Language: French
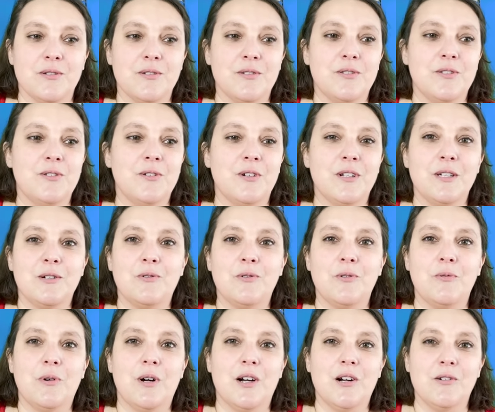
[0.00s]
dans les
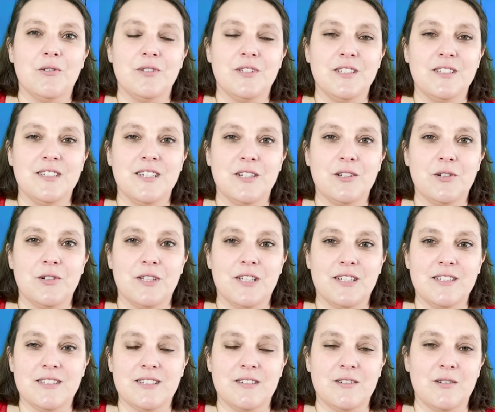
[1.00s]
couloirs des
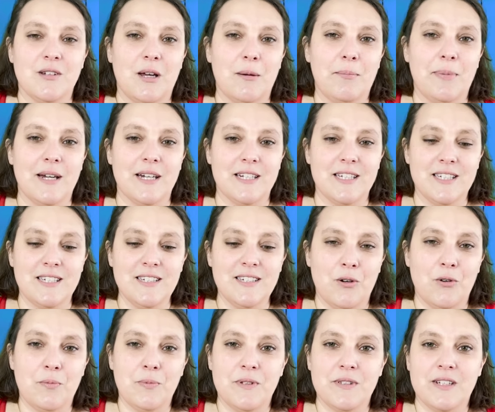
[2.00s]
diaconesses à Paris,
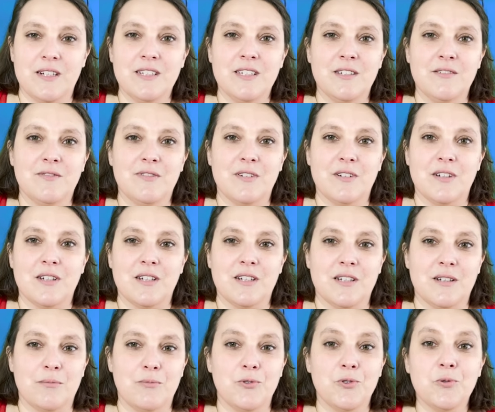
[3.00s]
l'hôpital qui va
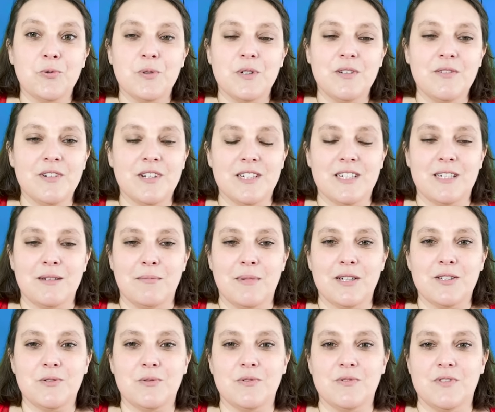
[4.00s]
me suivre et qui
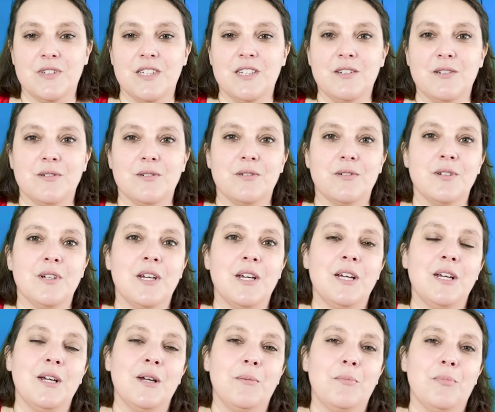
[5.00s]
m'a suivie
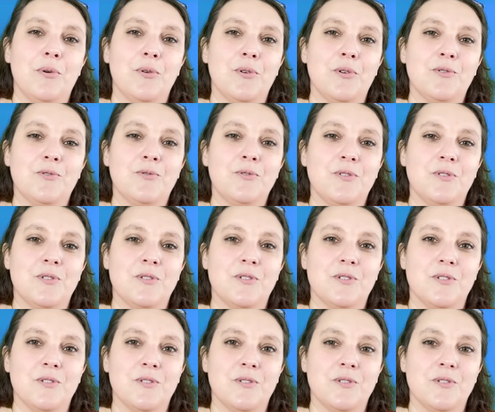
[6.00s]
pendant,
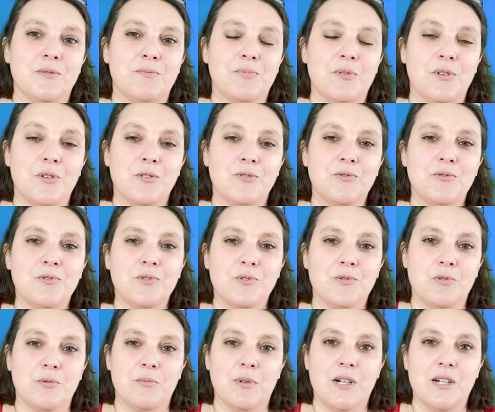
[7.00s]
pendant tout ce
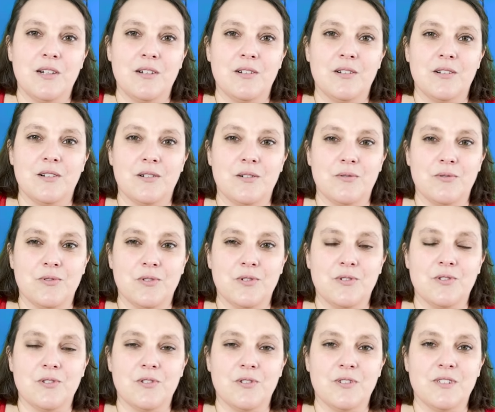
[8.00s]
combat contre
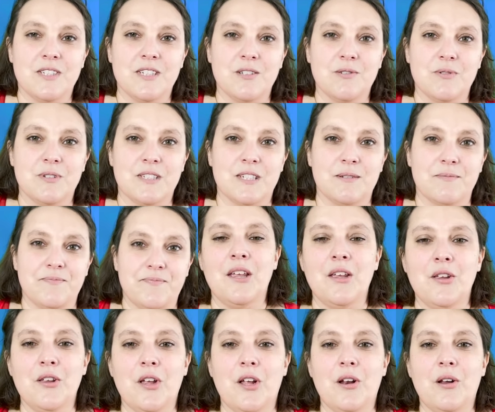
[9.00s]
ce cancer du sein.
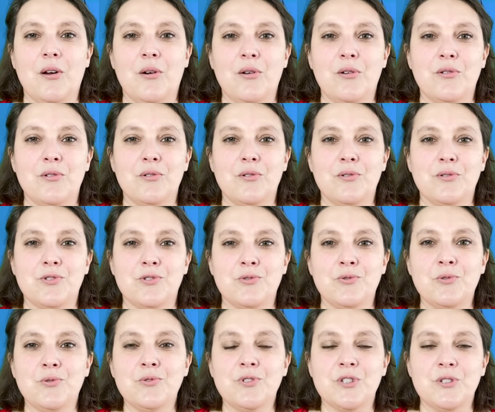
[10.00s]
Alors le
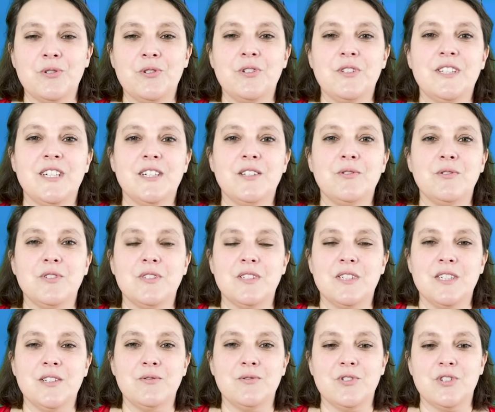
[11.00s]
jour où j'ai eu le
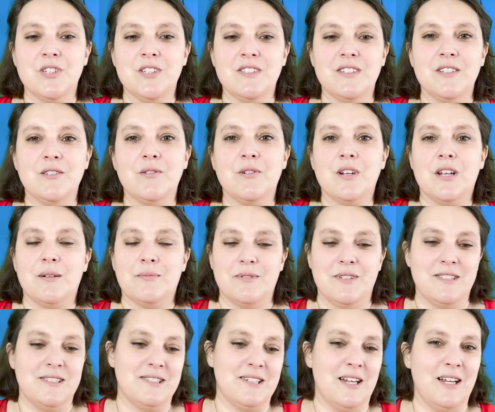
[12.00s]
diagnostic, donc j'étais dans la
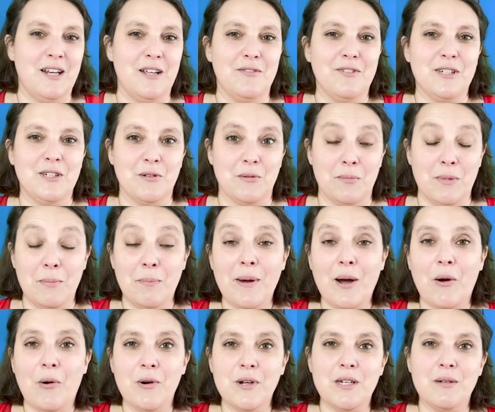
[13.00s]
petite salle avec mes
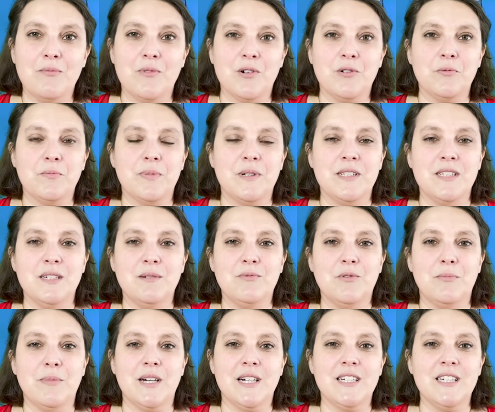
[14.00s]
parents qui m'ont accompagné.
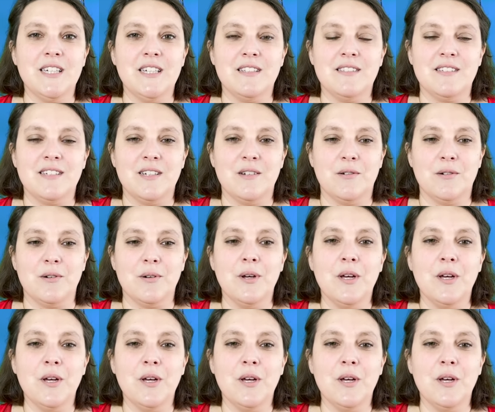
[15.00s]
Mon mari était